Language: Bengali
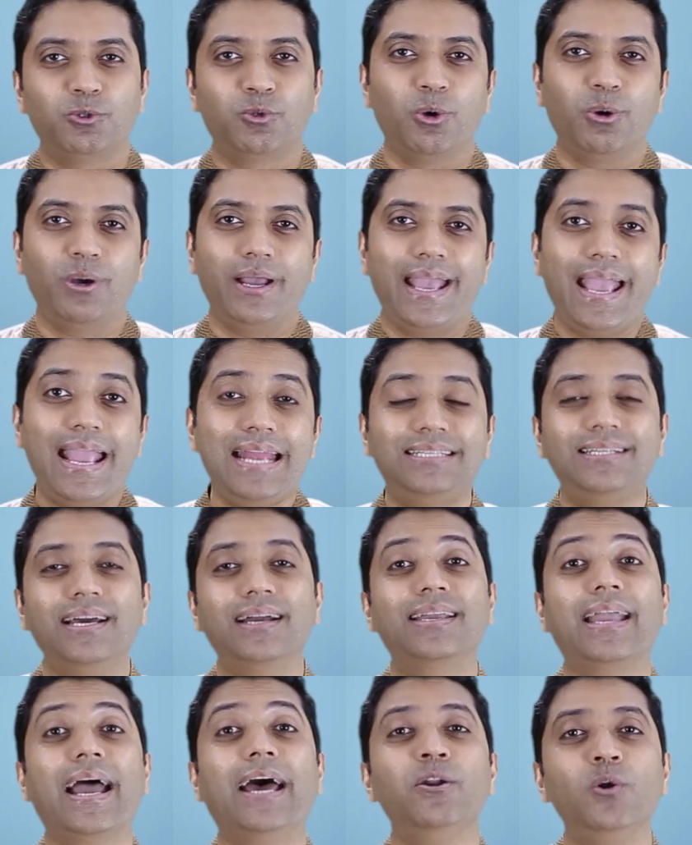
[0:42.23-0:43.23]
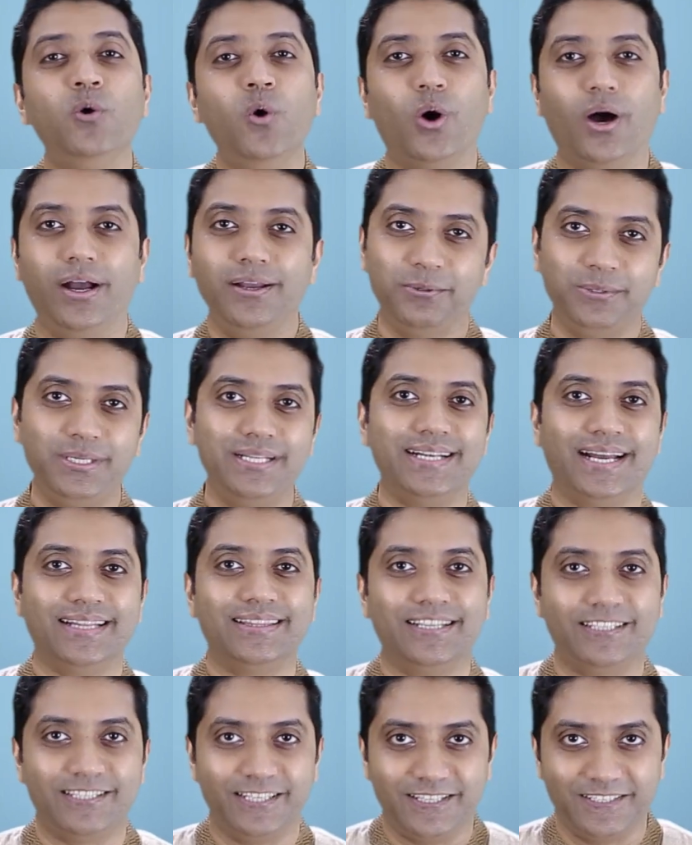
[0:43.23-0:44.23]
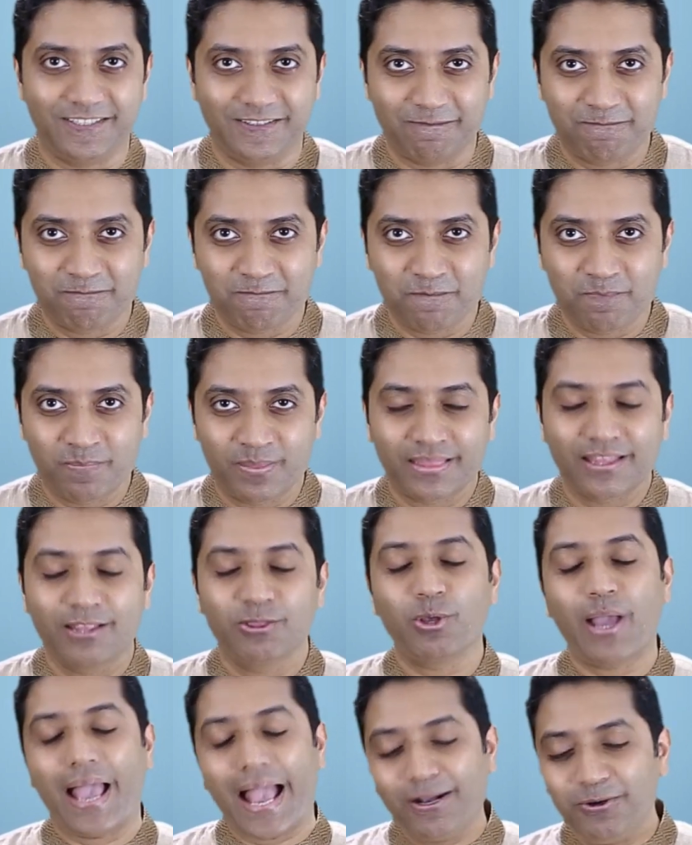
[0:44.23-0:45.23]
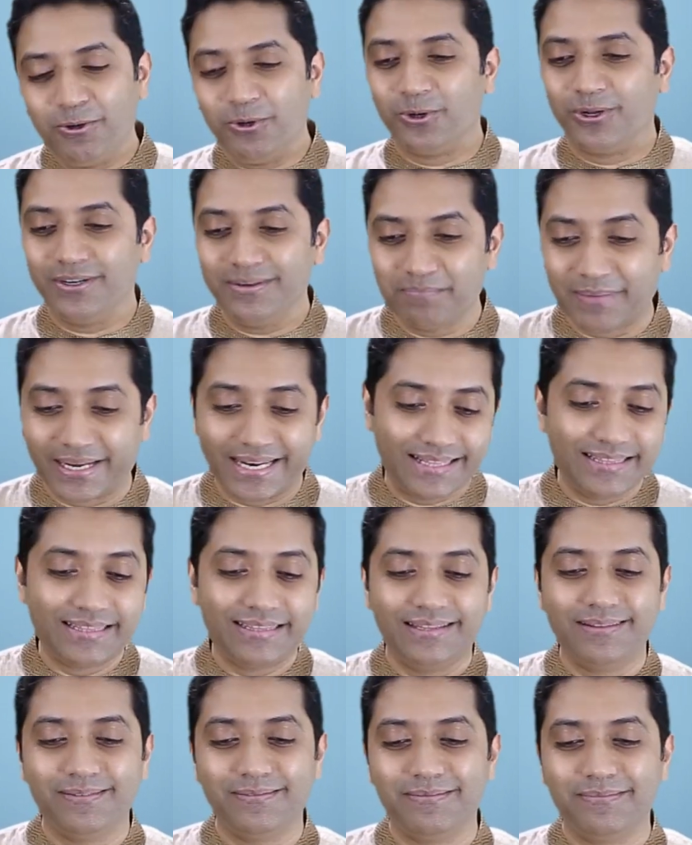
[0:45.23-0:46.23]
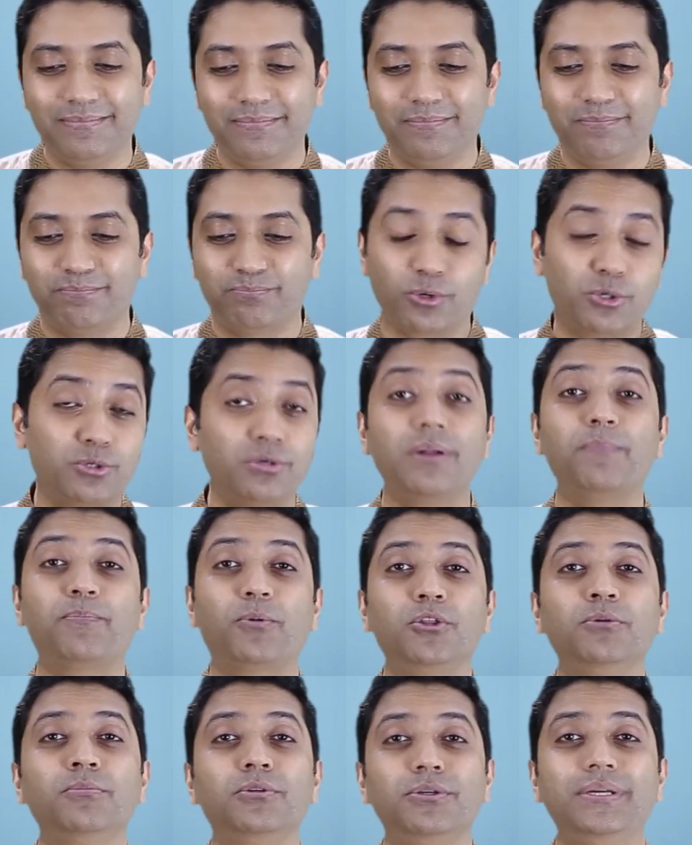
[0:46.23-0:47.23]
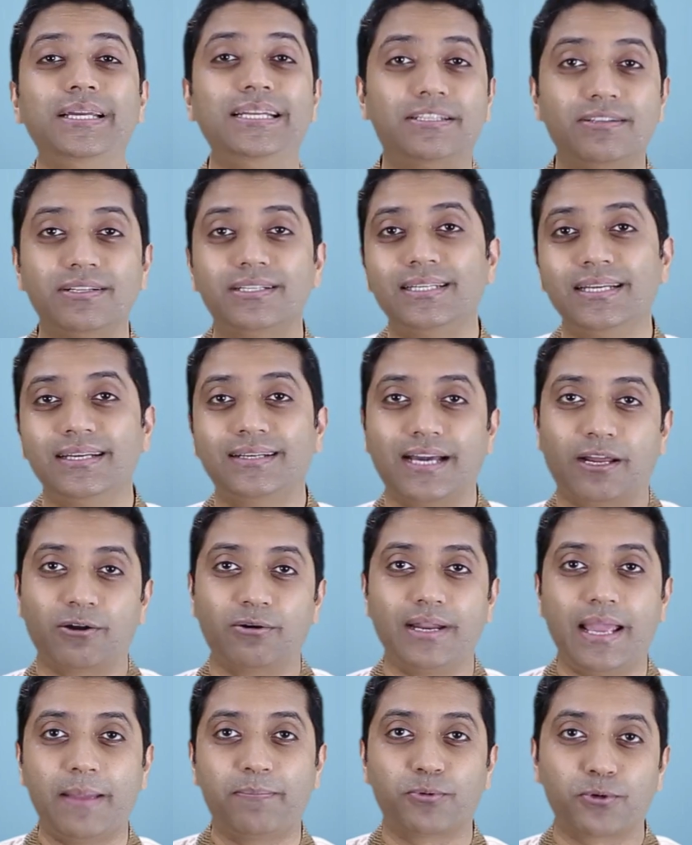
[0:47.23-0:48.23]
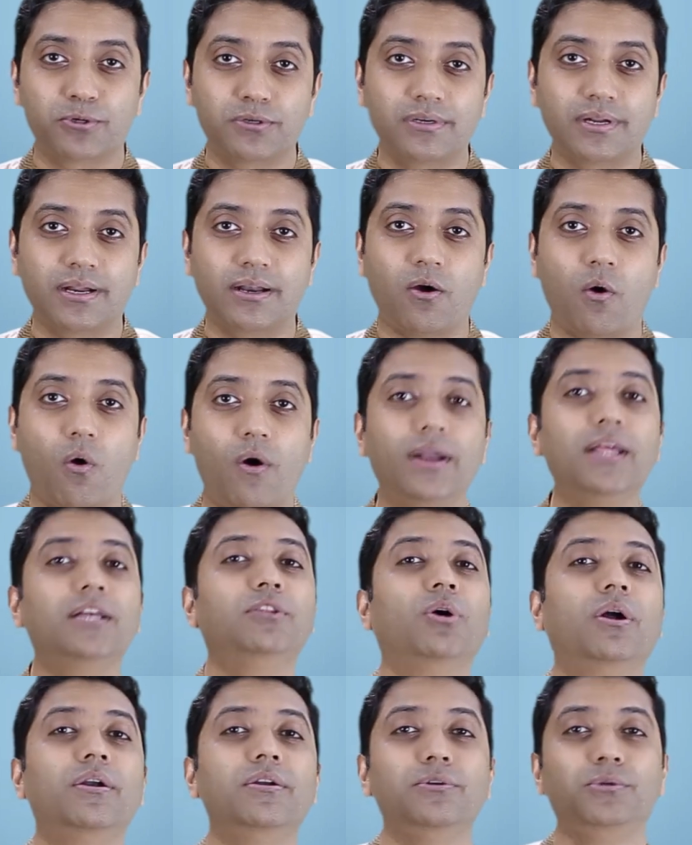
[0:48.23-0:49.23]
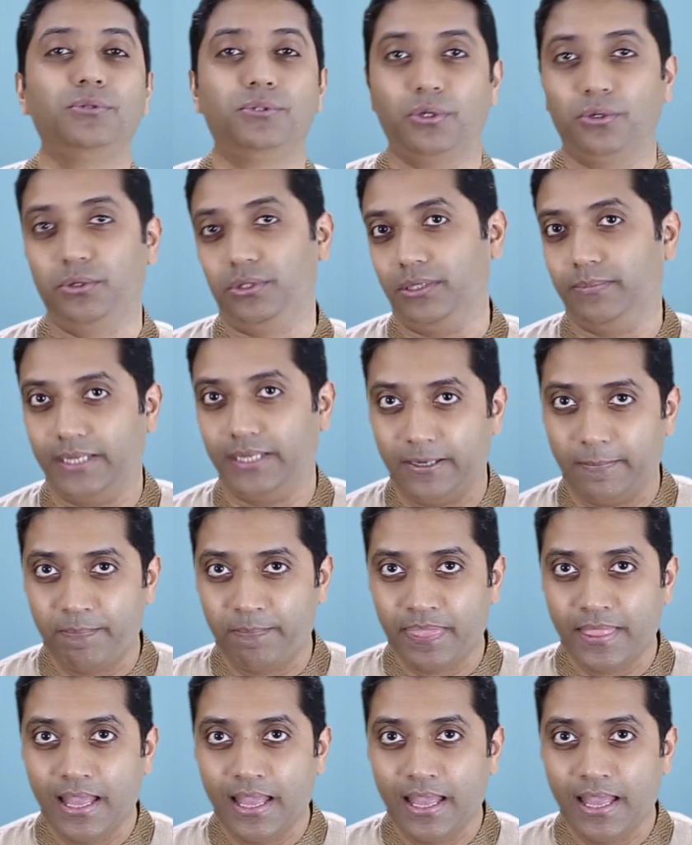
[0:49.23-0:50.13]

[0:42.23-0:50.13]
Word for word: তো এইটা কেন হয় উনি জানতে চেয়েছেন তো এখন মানে প্রশ্নটা প্রথমত ইন্টারেস্টিং কারণ এই প্রশ্নটার অনেক ধরনের উত্তর হতে পারে